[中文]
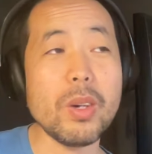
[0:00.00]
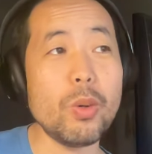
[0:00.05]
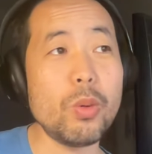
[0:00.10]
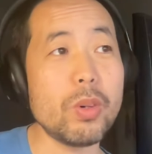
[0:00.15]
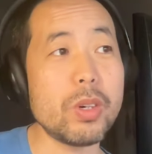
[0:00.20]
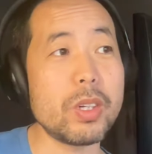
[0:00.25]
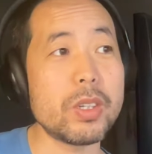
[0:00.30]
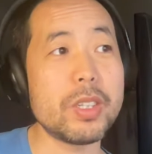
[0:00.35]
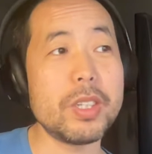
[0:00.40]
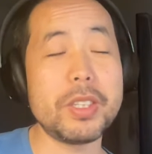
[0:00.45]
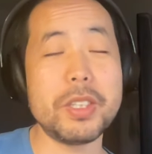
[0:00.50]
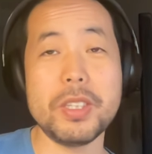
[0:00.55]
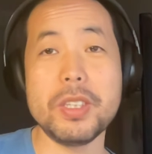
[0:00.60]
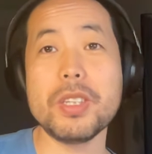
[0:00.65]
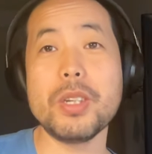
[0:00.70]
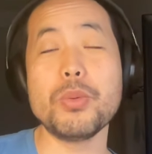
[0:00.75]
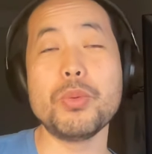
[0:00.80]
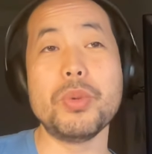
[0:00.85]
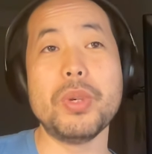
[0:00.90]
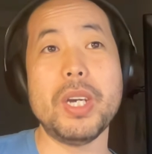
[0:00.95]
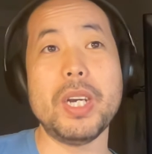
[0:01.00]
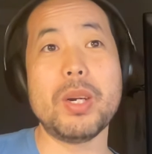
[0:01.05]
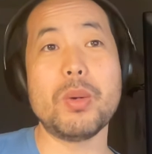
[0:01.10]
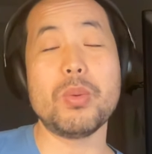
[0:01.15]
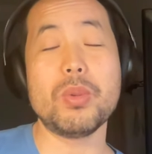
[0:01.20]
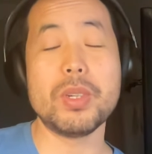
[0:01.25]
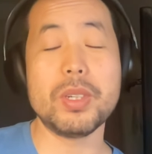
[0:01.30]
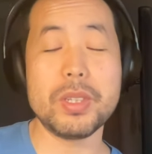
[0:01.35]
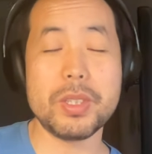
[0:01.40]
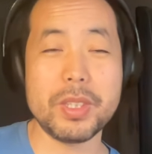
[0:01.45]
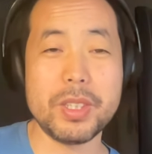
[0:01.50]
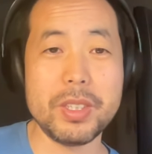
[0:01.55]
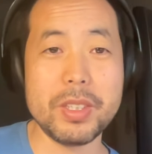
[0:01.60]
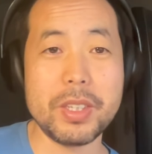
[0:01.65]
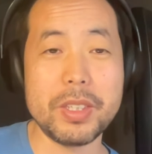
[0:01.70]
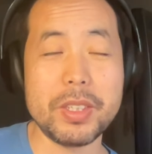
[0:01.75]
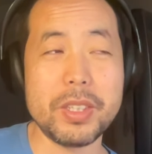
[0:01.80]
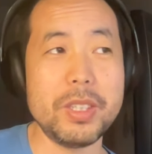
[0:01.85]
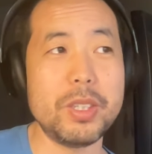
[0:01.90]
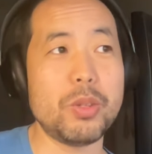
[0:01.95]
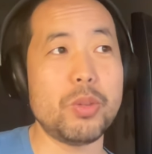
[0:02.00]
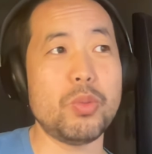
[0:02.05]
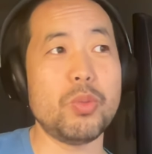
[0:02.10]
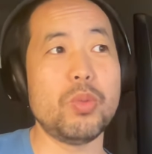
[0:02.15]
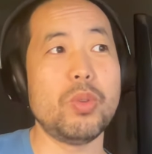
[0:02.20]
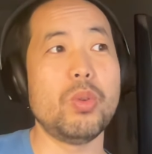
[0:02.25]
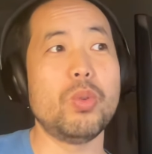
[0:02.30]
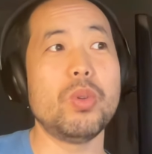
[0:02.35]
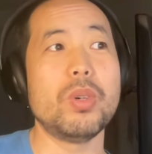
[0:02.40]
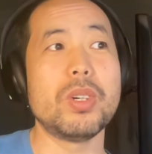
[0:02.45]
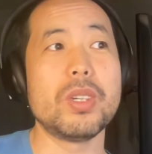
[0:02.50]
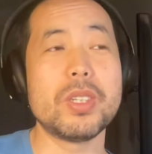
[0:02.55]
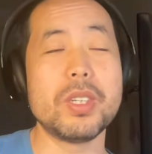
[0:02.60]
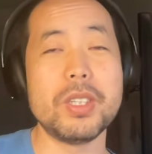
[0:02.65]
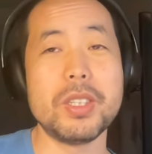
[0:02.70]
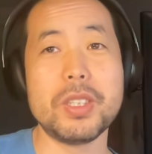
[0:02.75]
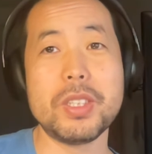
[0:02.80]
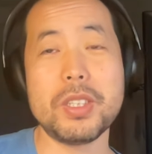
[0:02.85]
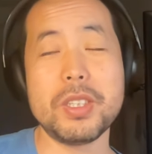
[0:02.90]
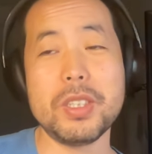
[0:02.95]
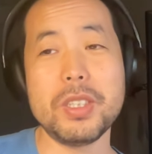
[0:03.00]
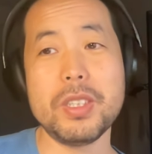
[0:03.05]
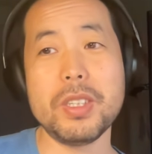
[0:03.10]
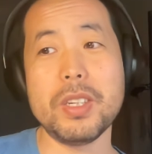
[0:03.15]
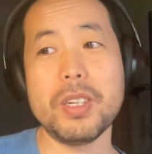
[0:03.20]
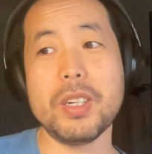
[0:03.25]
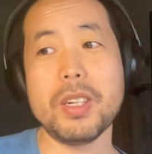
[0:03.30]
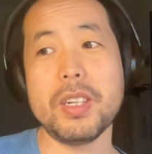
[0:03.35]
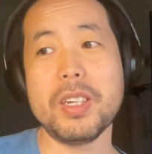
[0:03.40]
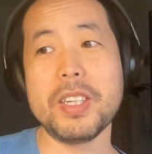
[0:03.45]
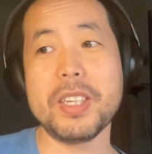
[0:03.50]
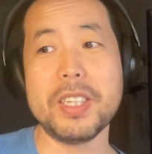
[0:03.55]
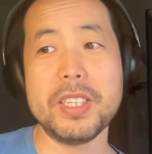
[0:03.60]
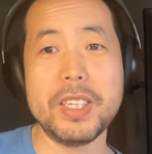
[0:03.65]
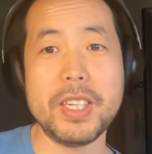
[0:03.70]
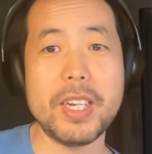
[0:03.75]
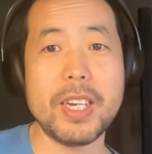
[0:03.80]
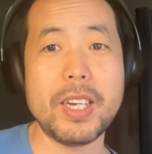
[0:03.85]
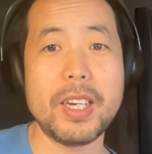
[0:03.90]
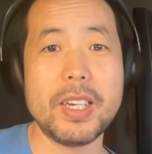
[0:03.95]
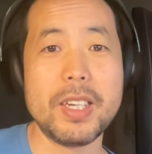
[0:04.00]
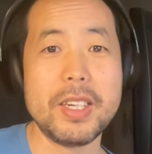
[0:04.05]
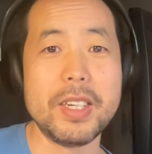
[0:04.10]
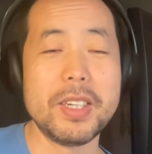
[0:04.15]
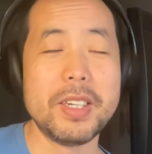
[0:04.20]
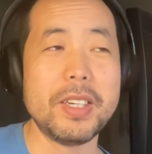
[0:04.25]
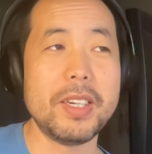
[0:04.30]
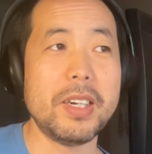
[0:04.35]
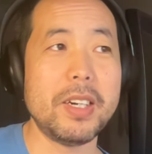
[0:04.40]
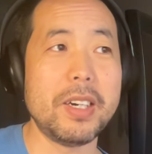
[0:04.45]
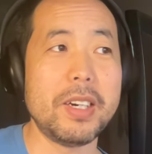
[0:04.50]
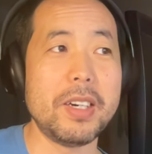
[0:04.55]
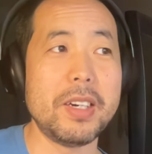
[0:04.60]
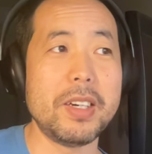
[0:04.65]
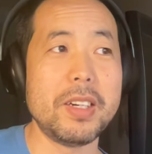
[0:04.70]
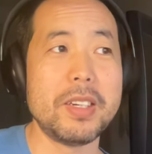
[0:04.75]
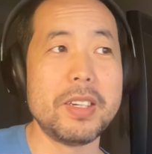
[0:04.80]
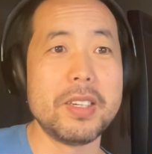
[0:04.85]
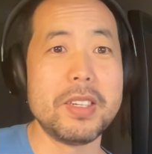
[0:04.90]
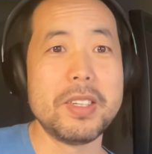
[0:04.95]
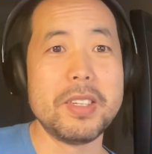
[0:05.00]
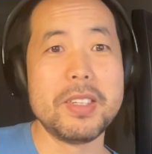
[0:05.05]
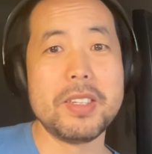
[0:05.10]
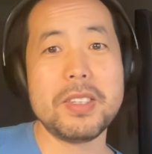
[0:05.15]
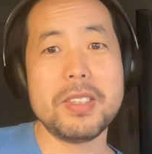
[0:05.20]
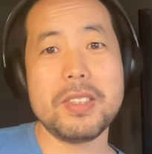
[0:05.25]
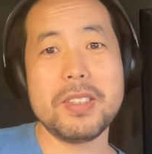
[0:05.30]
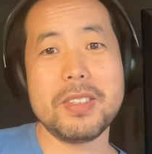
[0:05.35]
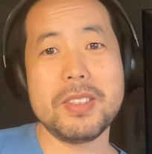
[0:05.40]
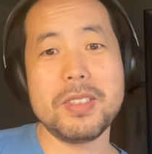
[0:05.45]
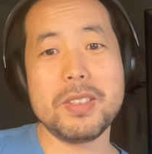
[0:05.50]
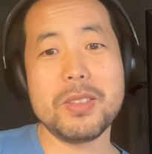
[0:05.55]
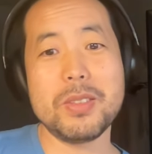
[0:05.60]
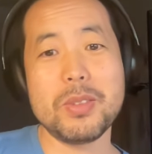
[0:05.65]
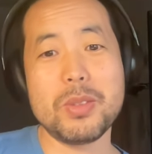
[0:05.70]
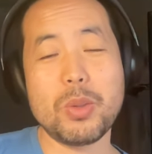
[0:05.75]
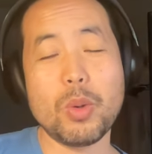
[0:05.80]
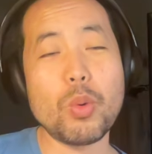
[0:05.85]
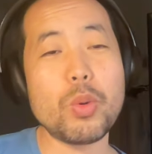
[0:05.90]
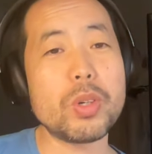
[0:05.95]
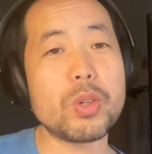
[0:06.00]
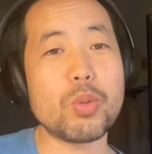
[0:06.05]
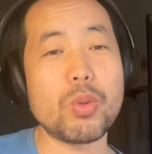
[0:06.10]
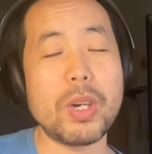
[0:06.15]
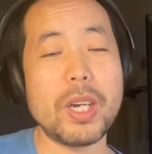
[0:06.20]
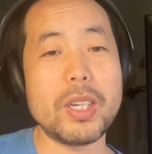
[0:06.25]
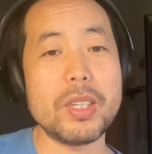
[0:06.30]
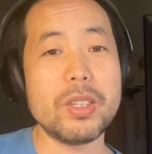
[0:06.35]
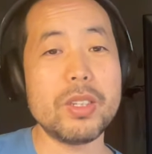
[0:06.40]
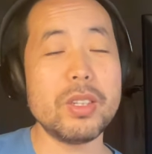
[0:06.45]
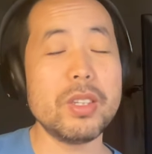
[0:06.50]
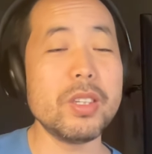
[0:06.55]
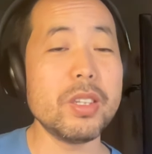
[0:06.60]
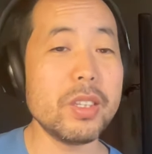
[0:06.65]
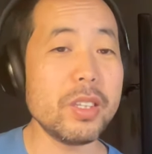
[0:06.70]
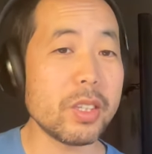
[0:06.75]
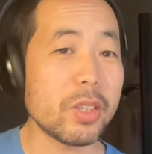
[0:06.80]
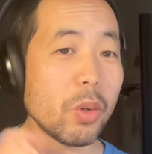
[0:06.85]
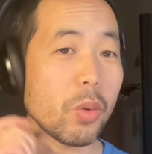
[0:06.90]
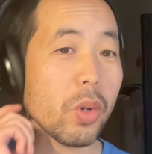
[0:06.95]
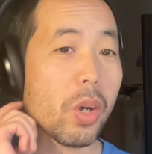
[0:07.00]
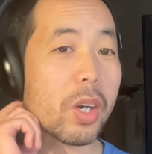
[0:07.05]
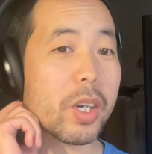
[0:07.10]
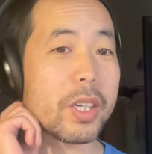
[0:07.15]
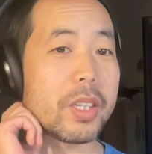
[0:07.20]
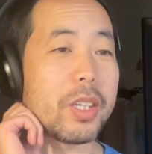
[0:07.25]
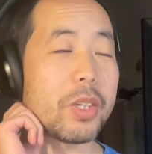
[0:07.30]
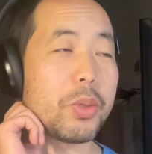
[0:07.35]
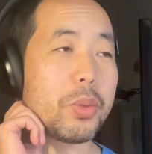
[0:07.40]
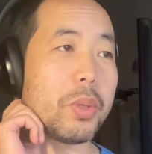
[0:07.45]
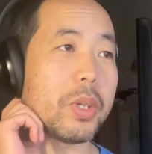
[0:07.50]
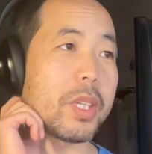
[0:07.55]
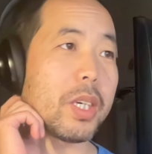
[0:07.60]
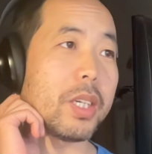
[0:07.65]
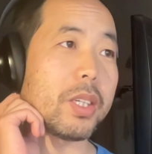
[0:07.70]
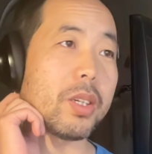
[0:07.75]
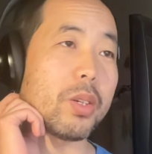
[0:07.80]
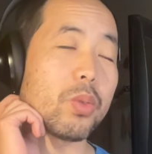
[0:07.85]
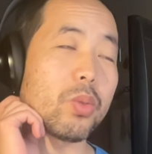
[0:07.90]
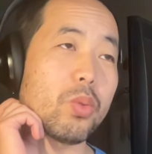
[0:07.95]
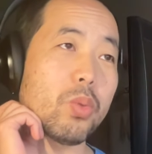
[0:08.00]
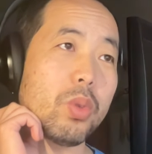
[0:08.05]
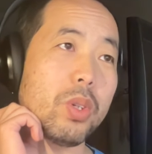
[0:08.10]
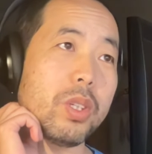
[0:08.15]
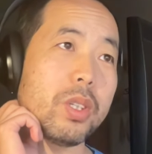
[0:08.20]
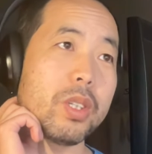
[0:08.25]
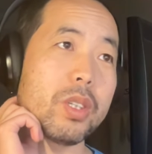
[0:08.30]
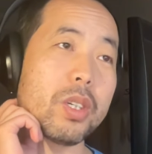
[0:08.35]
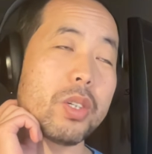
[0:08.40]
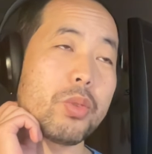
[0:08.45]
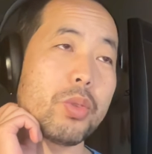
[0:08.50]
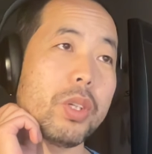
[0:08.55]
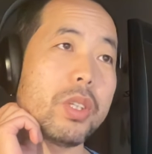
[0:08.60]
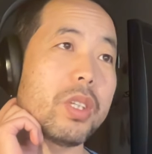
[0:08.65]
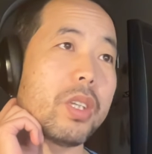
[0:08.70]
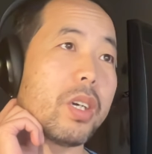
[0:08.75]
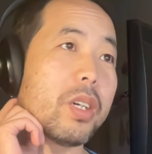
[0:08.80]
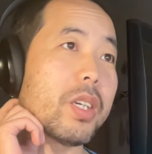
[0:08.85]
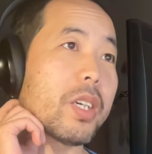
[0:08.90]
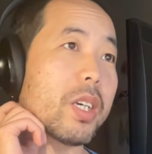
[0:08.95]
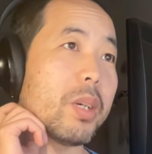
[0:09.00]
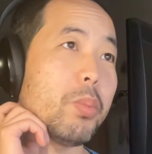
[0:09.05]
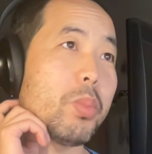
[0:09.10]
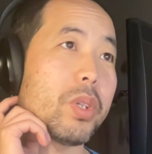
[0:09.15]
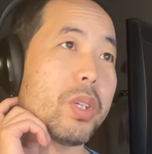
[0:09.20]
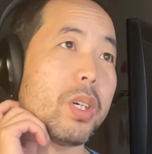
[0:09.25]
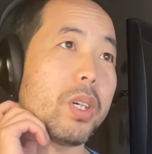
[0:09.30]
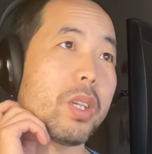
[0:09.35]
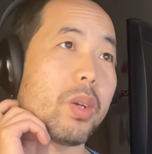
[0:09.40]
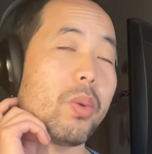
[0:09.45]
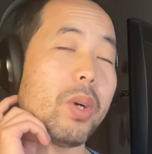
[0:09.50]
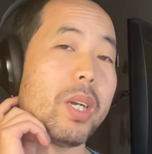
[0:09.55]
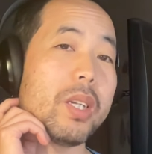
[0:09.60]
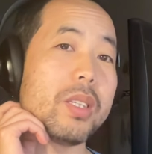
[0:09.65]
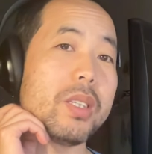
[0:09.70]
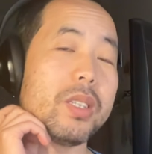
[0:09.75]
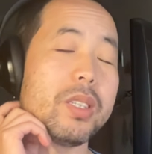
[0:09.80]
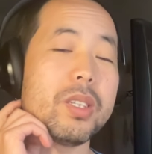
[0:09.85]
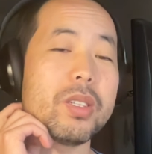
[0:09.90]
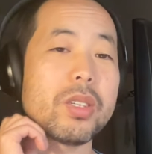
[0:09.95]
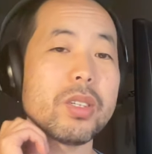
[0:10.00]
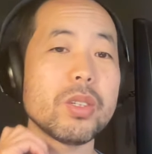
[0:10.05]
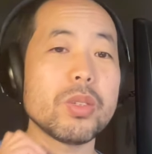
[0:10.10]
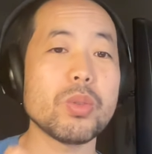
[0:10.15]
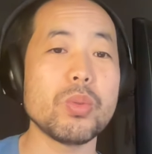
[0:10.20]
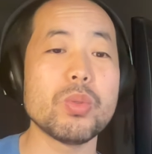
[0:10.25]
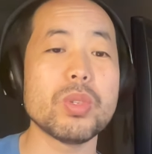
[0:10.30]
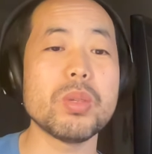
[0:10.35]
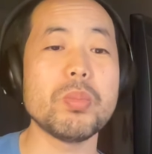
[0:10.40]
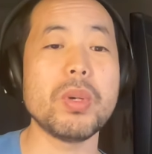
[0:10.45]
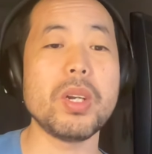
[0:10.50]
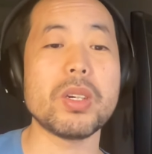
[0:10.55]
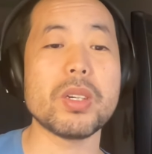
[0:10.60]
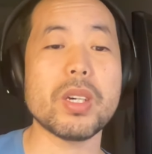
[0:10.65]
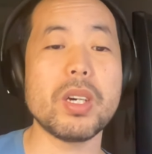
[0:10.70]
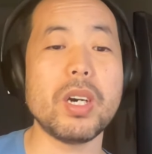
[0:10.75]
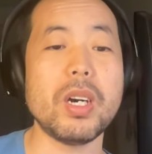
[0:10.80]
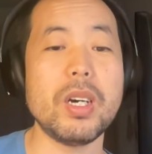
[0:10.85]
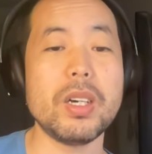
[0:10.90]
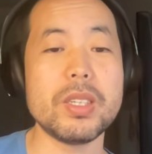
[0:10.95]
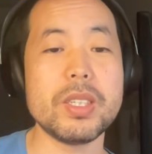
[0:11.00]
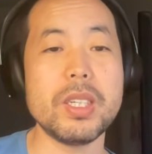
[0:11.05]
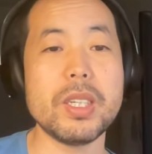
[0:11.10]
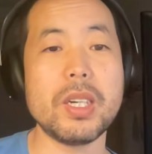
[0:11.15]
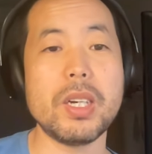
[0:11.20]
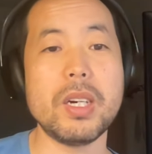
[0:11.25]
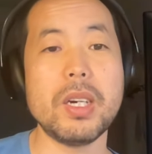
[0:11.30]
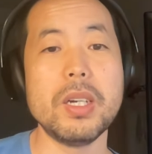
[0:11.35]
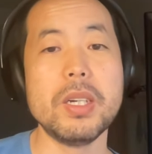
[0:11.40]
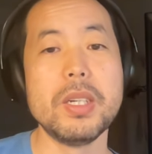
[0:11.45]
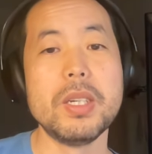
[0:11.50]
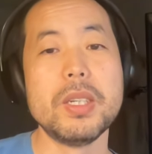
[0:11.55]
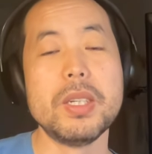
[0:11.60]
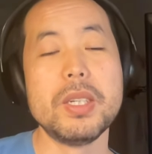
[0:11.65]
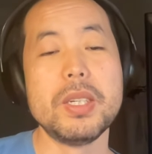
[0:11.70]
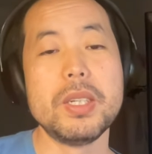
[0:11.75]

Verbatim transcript: 或者是新的语言，或者是新的技术，或者是新的理念，啊。都会出来，你你你都要跟着学才行。如果你的学习能力跟不上的话，你其实是从事不了这个行业的啊。